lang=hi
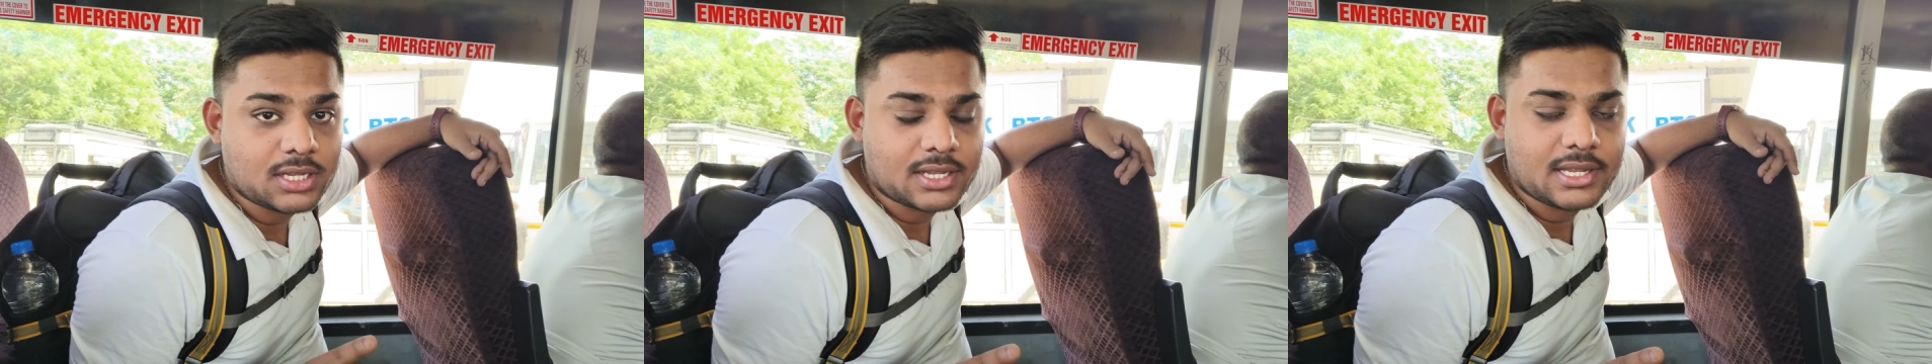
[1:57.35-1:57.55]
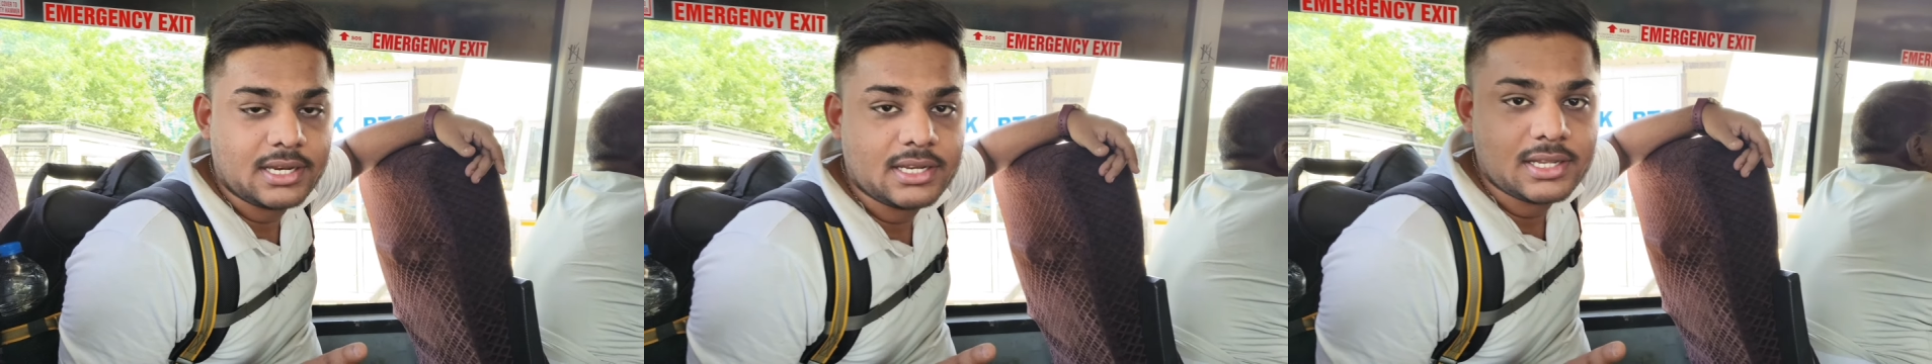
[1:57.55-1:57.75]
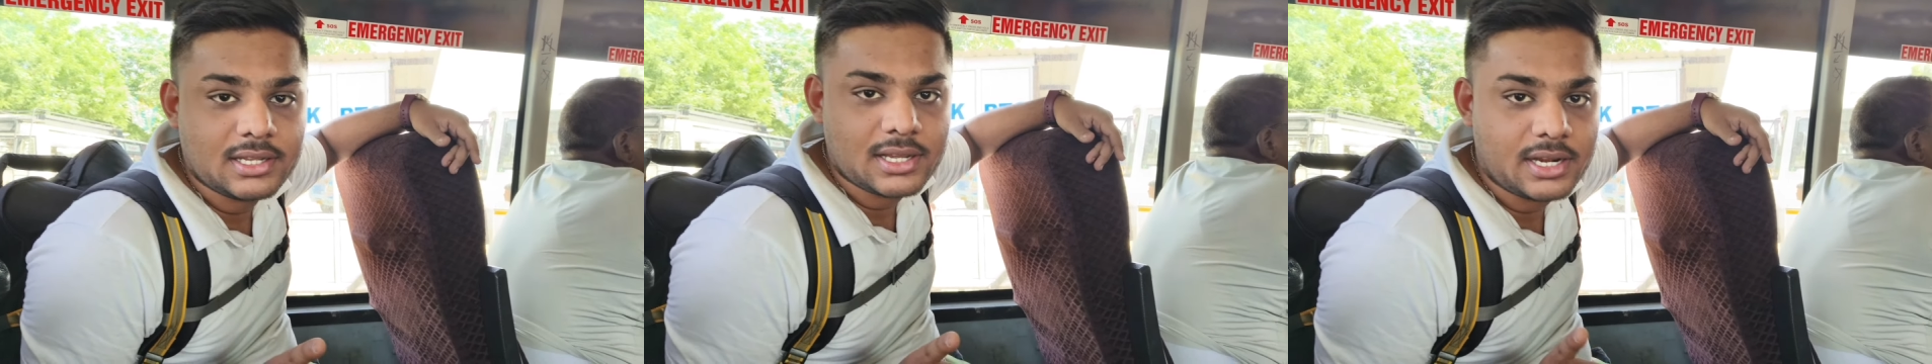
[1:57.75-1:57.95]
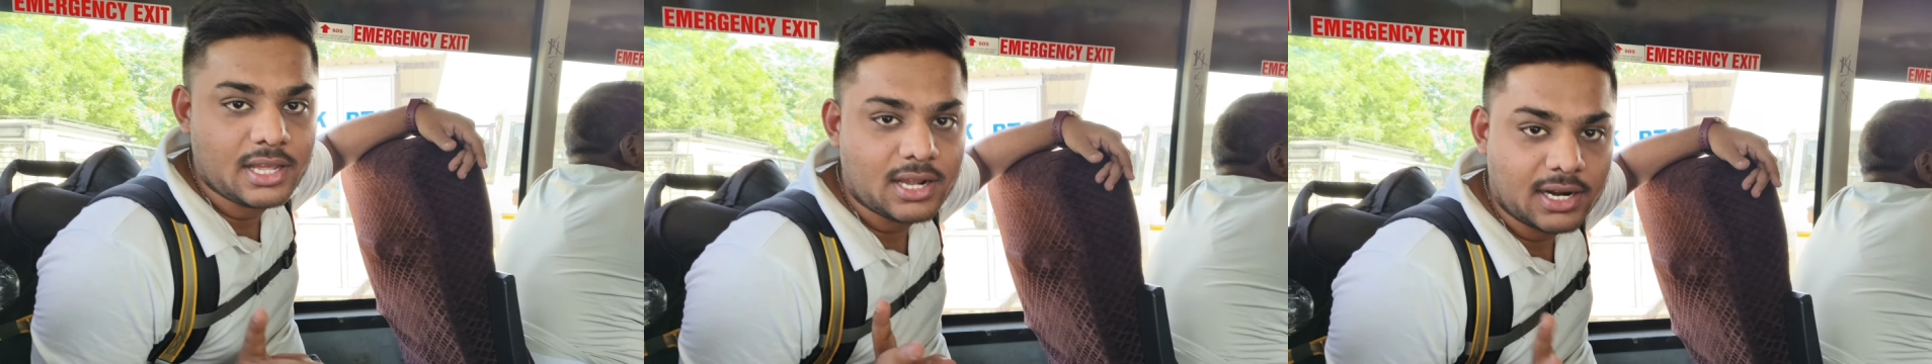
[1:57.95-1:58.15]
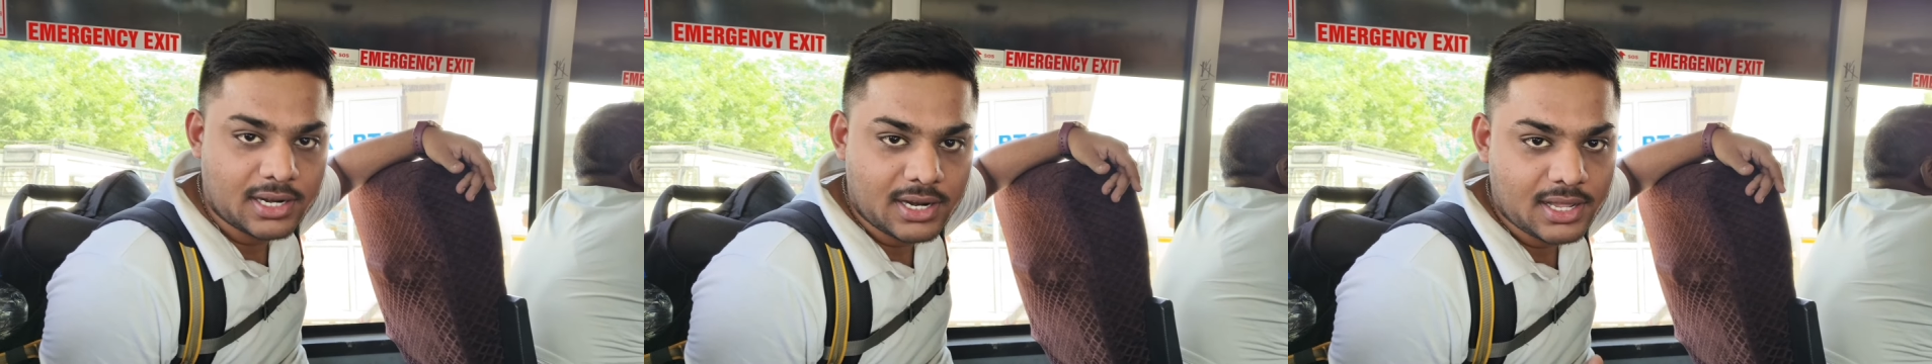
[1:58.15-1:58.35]
तक के लिए
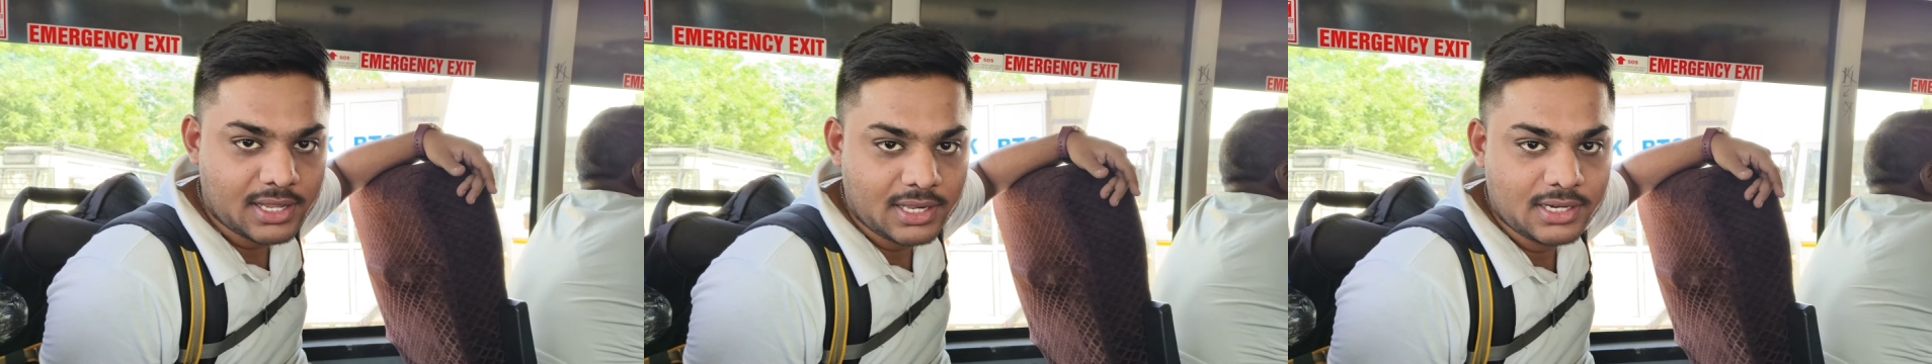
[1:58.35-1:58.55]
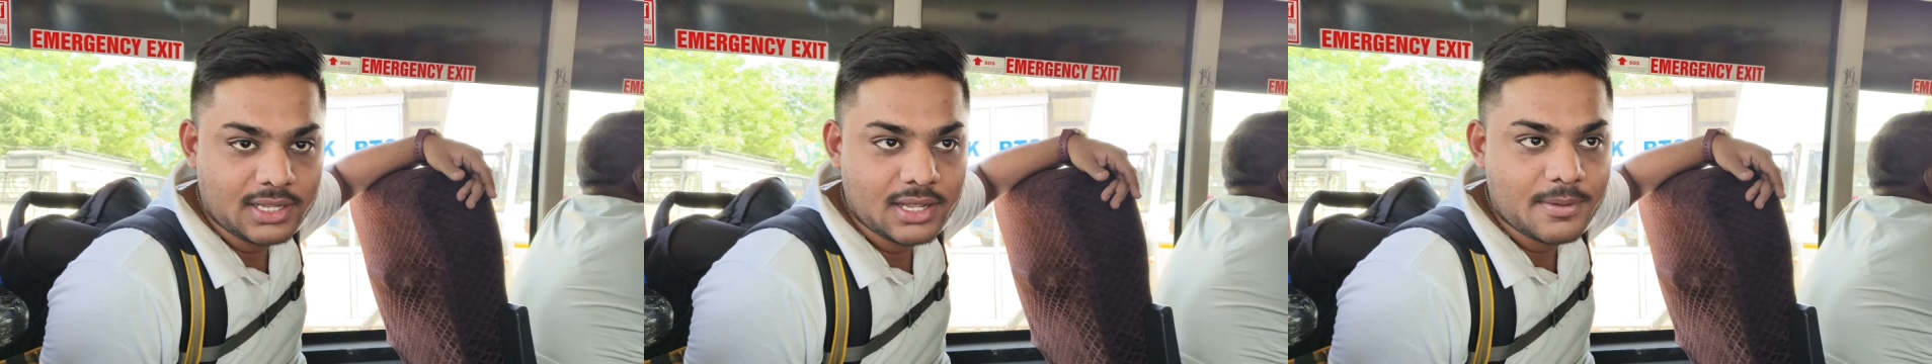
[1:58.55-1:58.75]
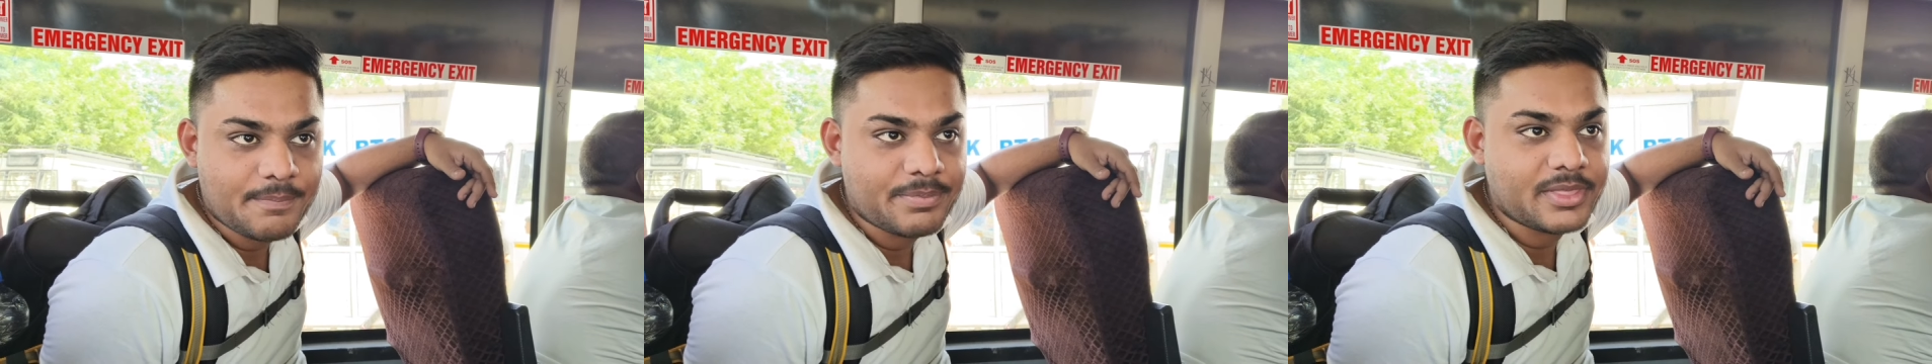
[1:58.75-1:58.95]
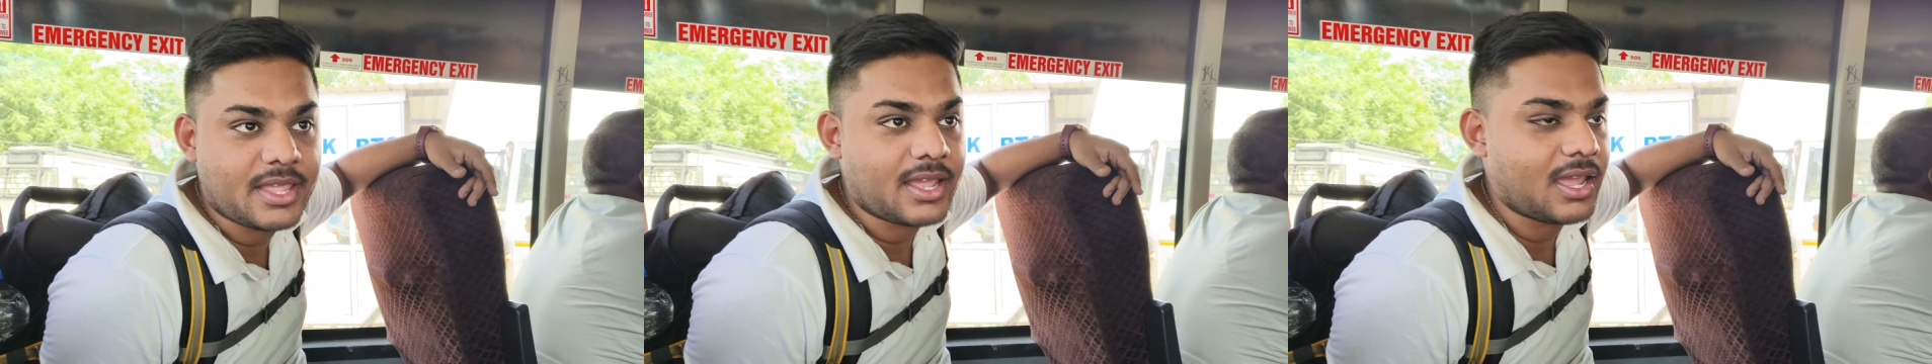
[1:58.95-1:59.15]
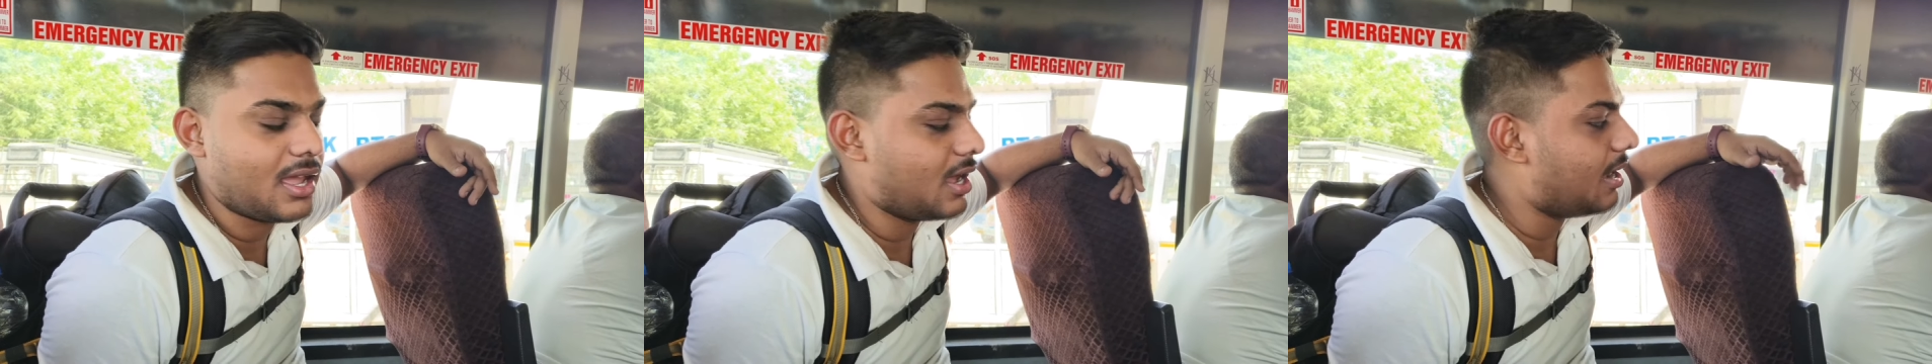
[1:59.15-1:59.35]
यानी कटरा के लिए
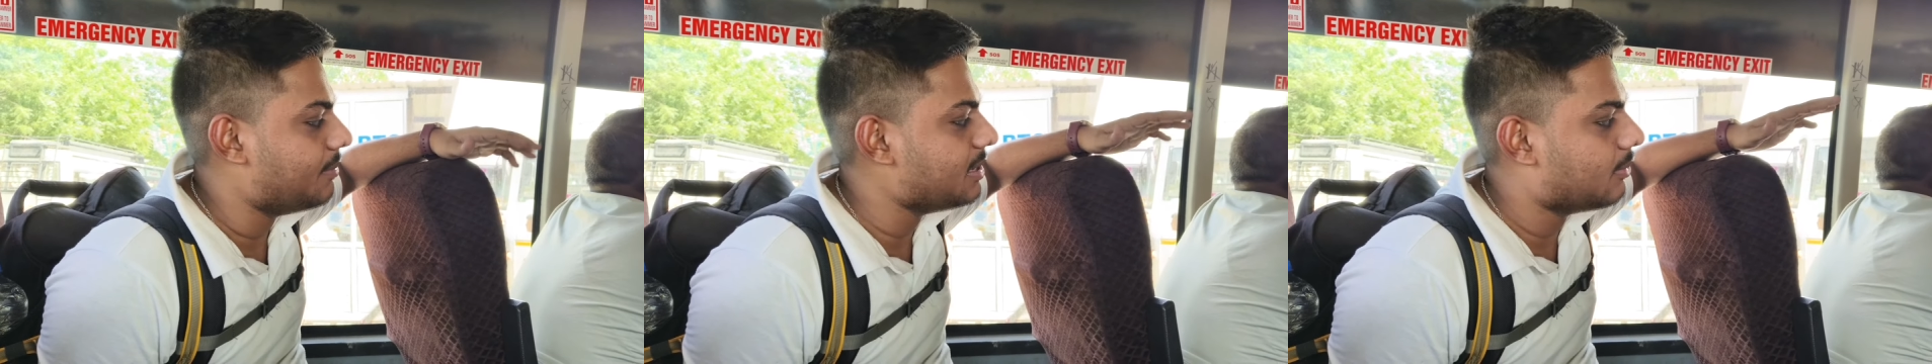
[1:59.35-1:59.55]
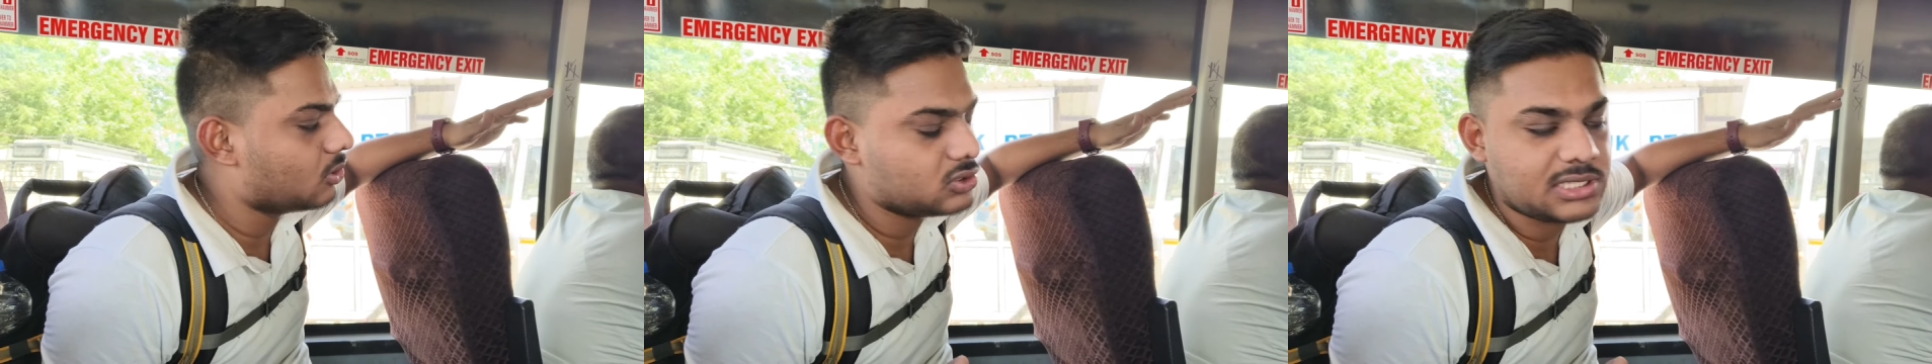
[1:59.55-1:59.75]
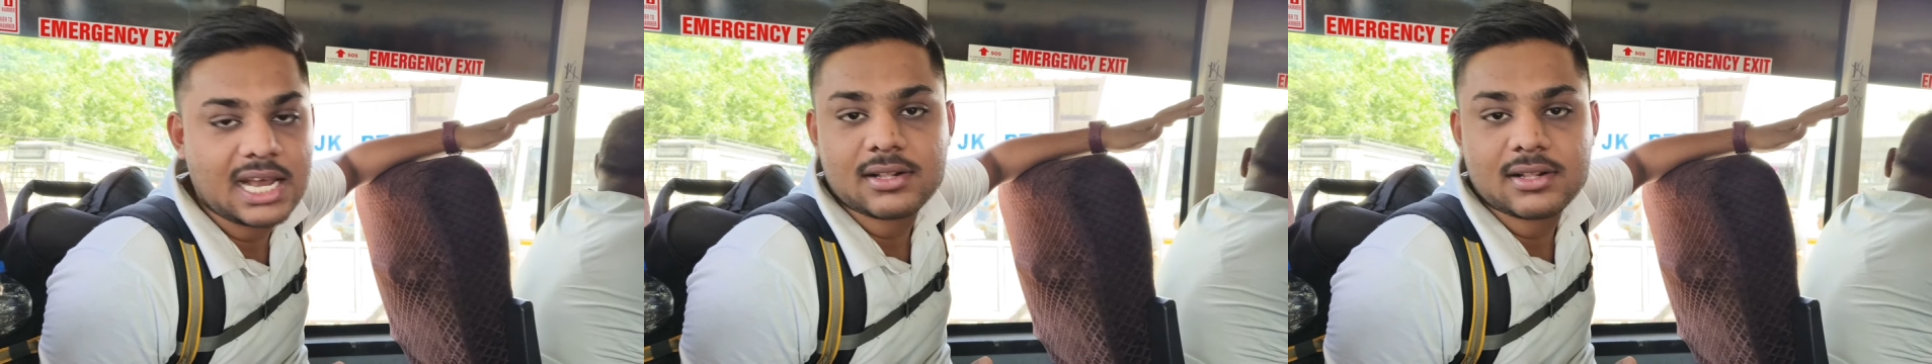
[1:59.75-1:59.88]
ठीक है अभी हम लोग